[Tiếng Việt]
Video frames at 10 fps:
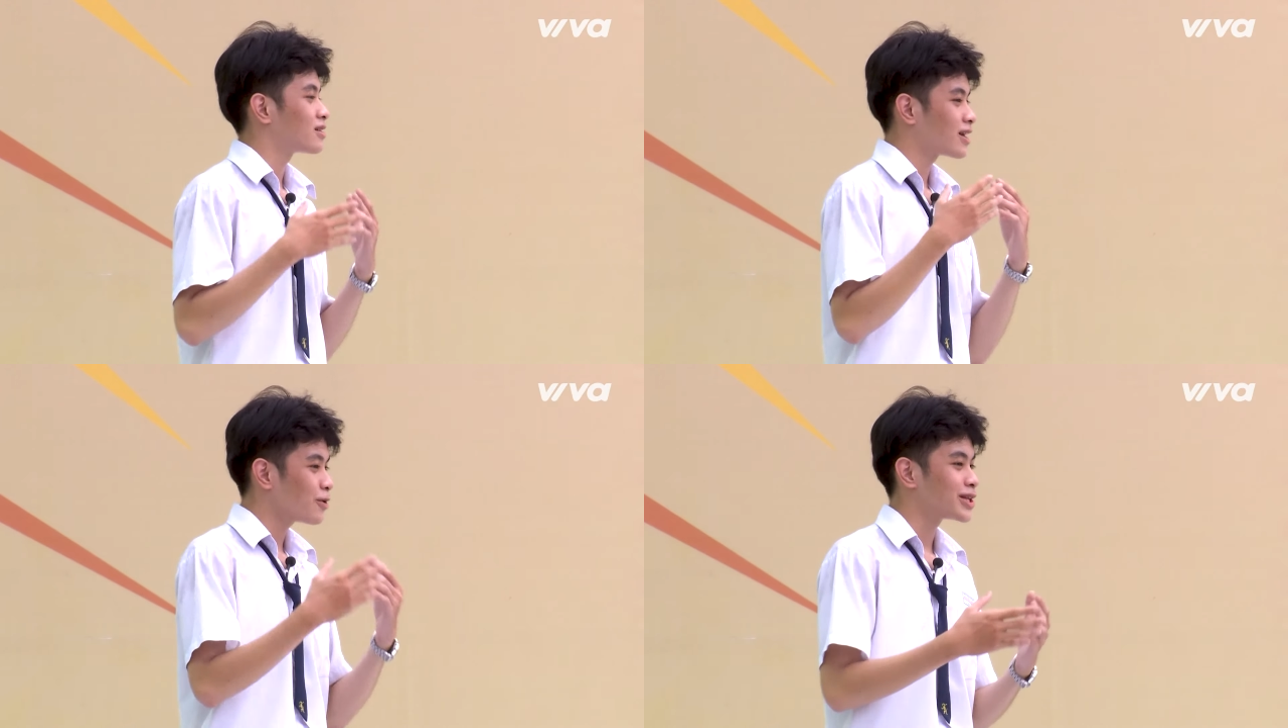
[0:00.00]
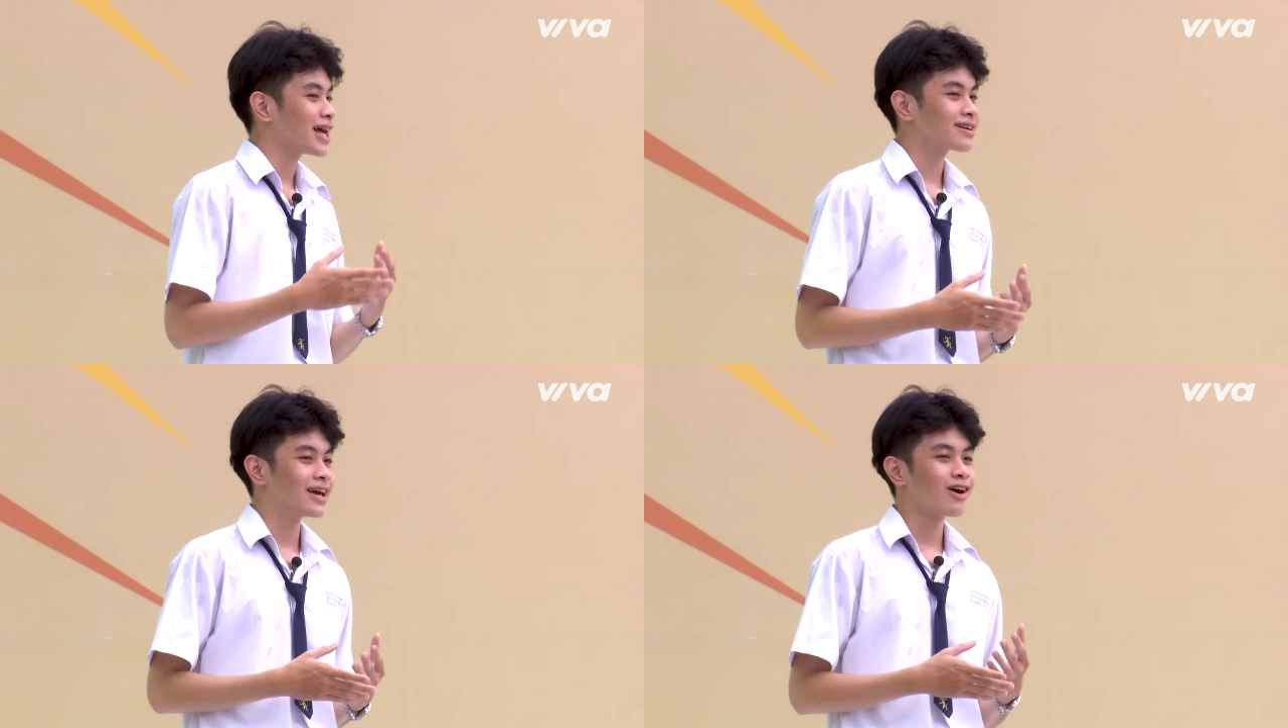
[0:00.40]
cái quy
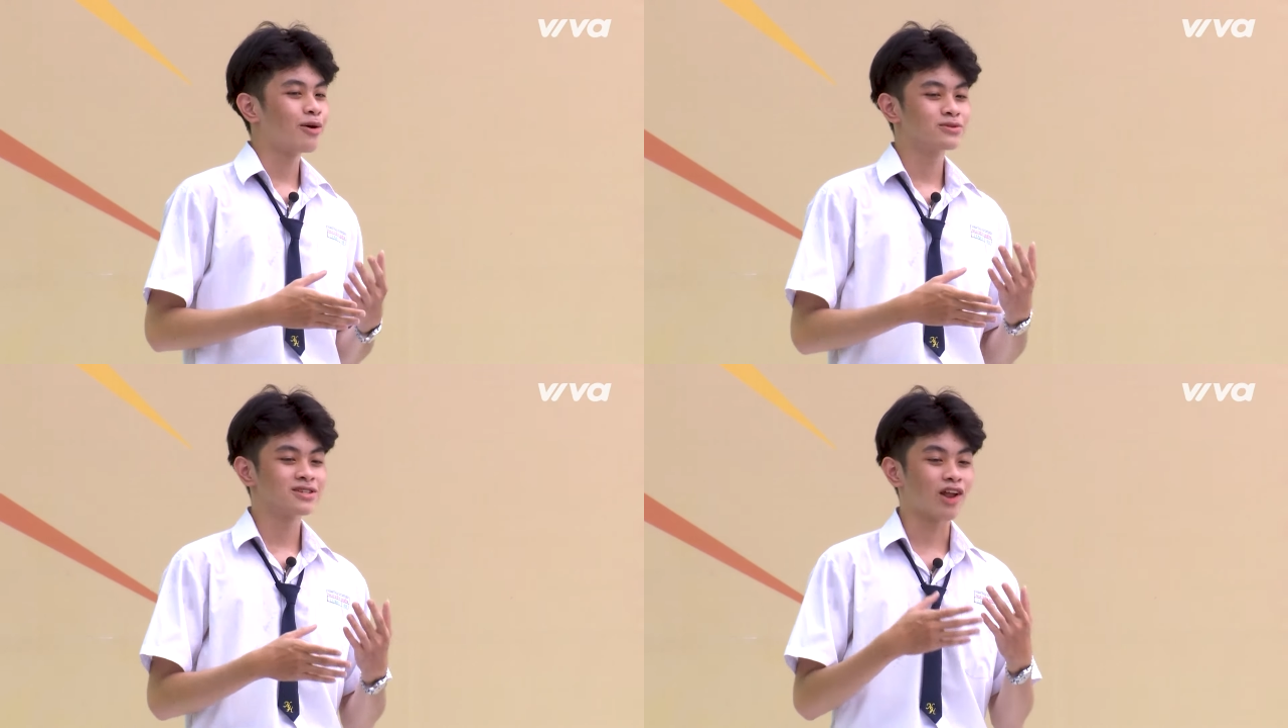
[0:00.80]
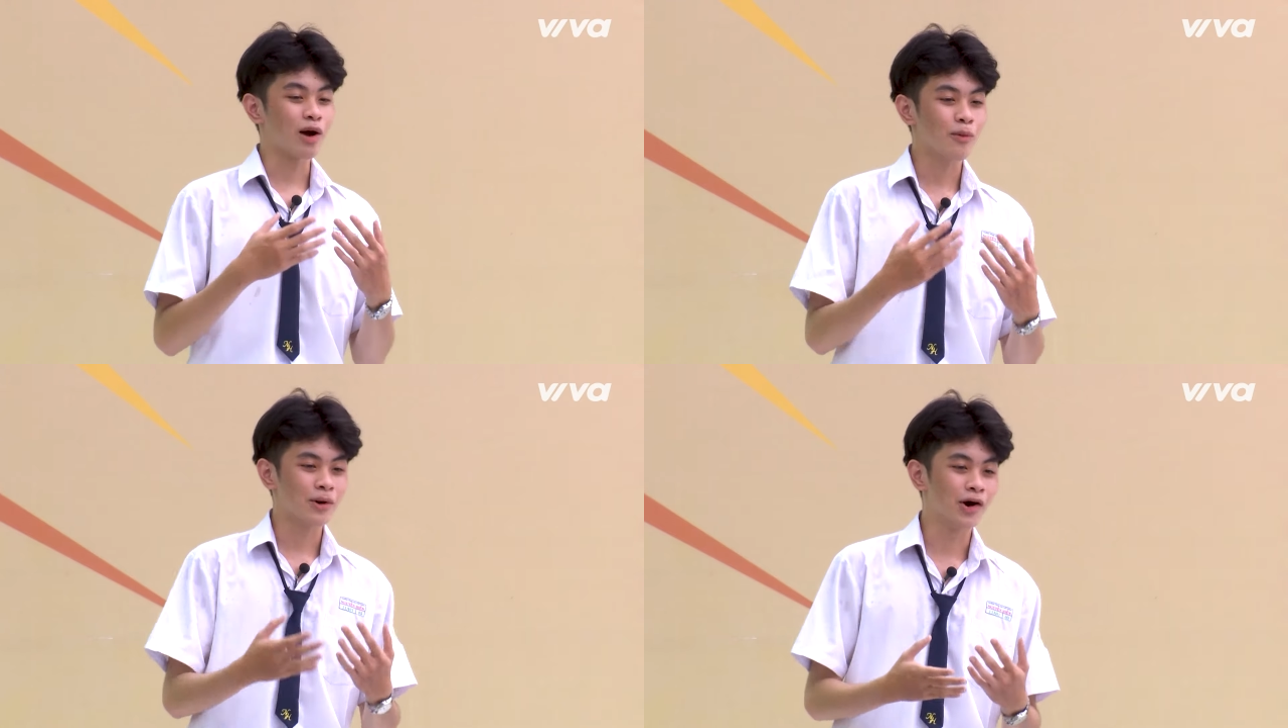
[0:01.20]
tắc để con xin lỗi
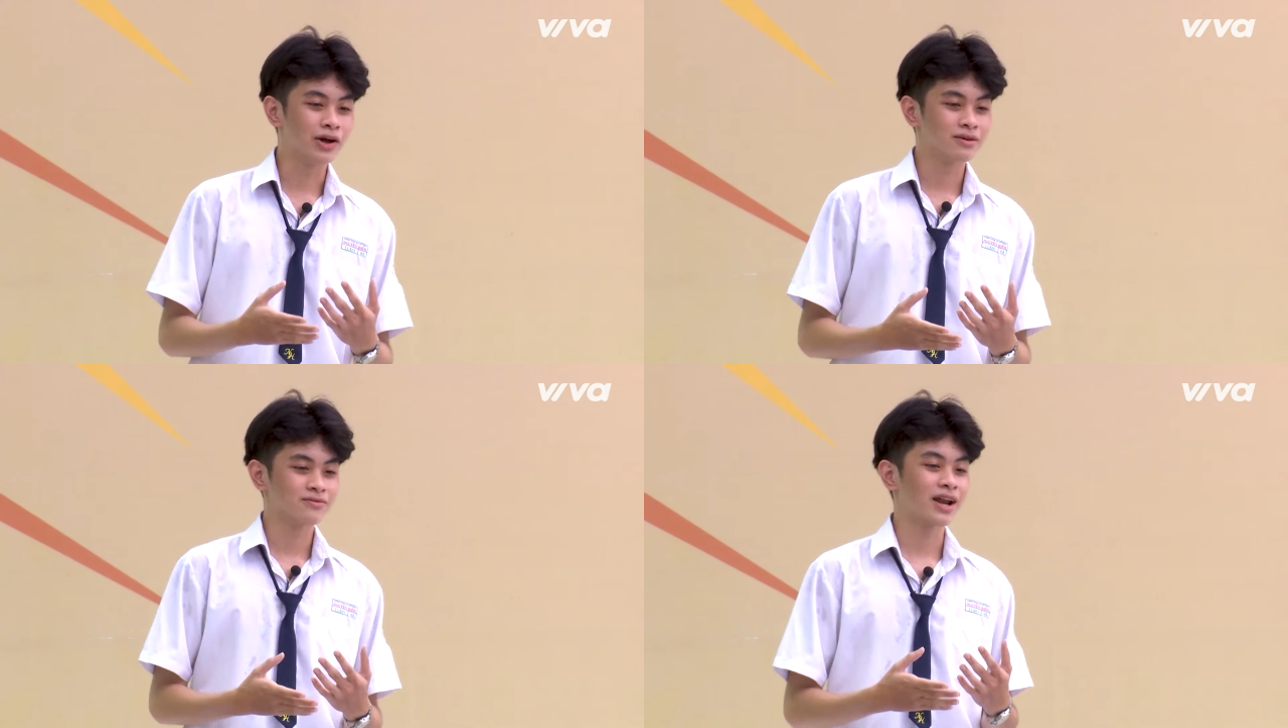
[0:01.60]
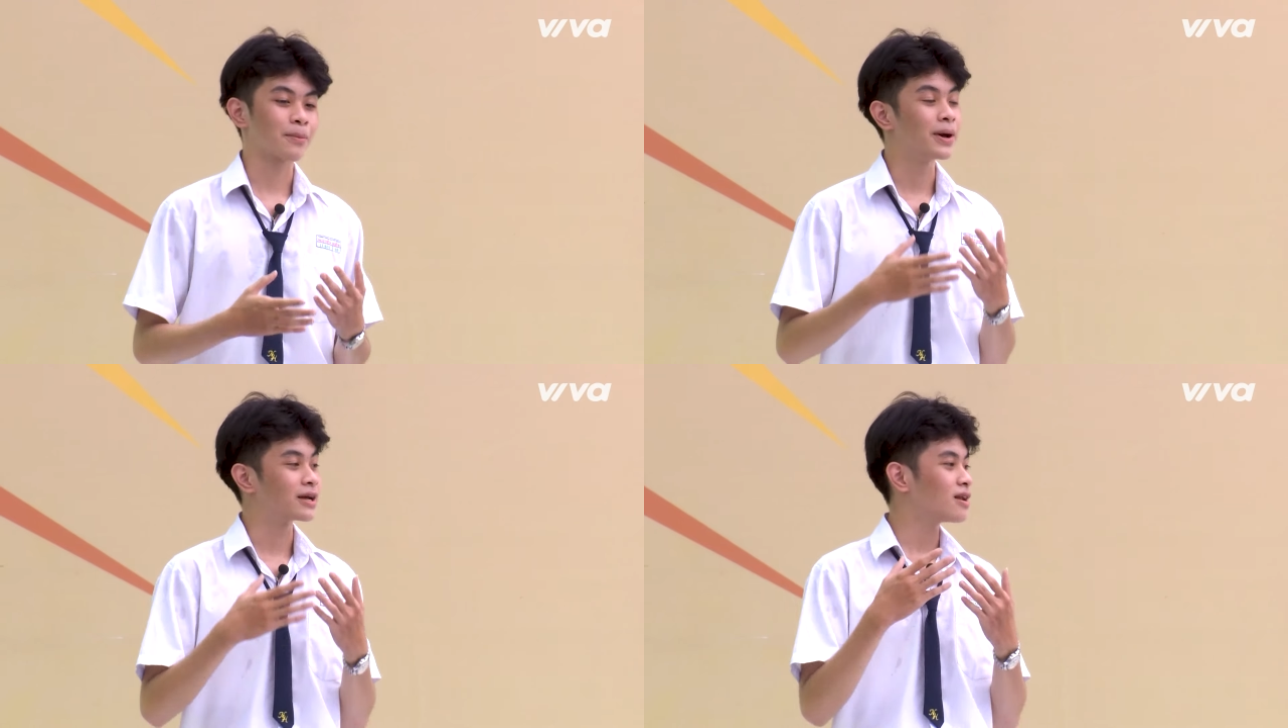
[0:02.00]
một người và đặc
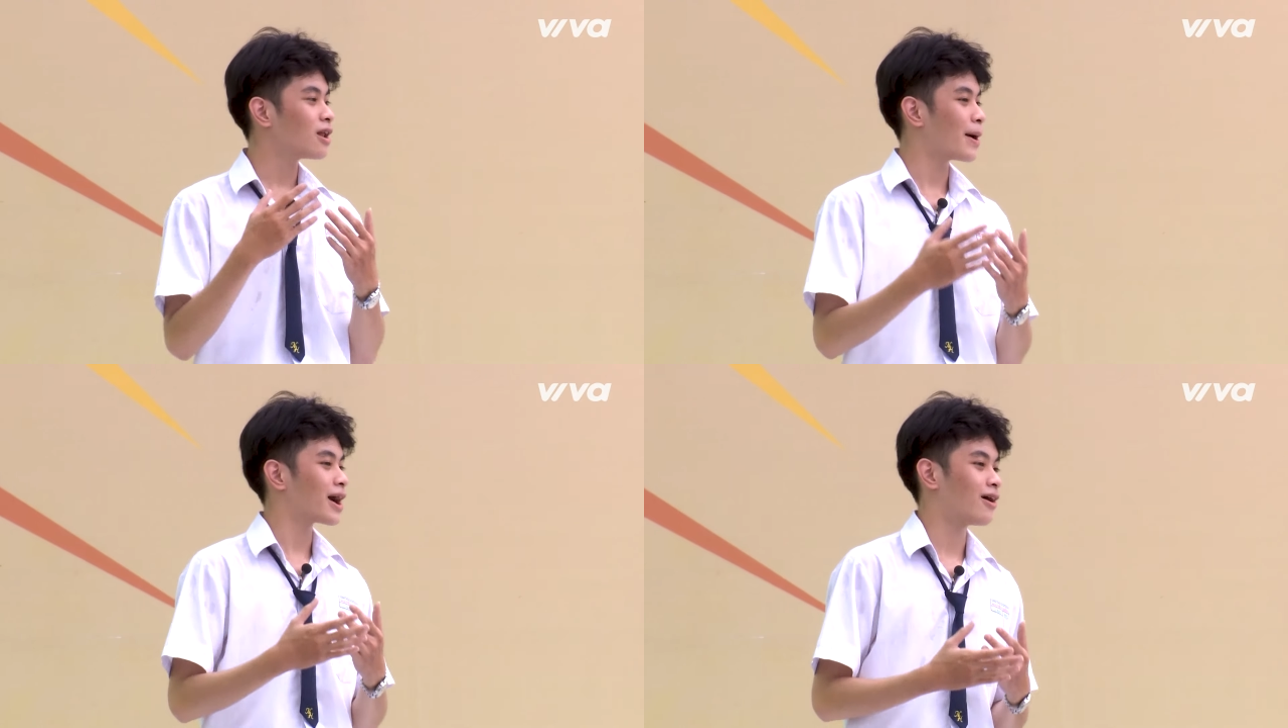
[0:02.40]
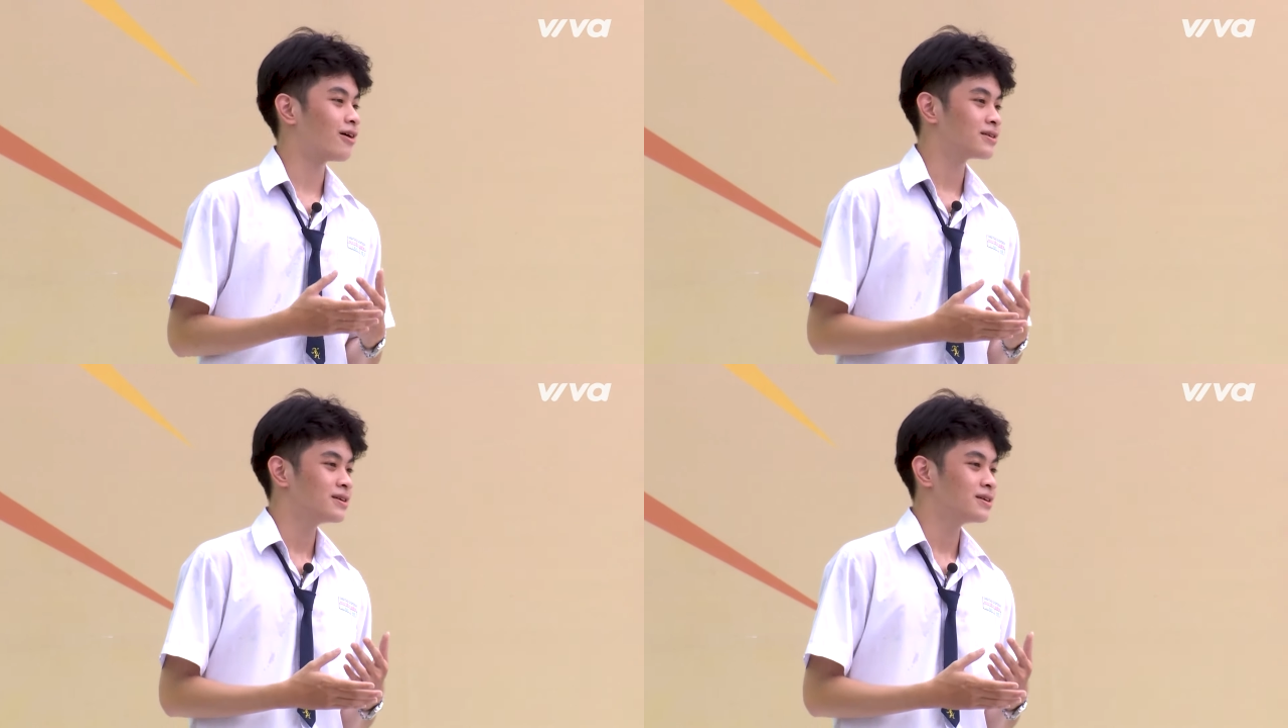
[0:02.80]
biệt đó là ba con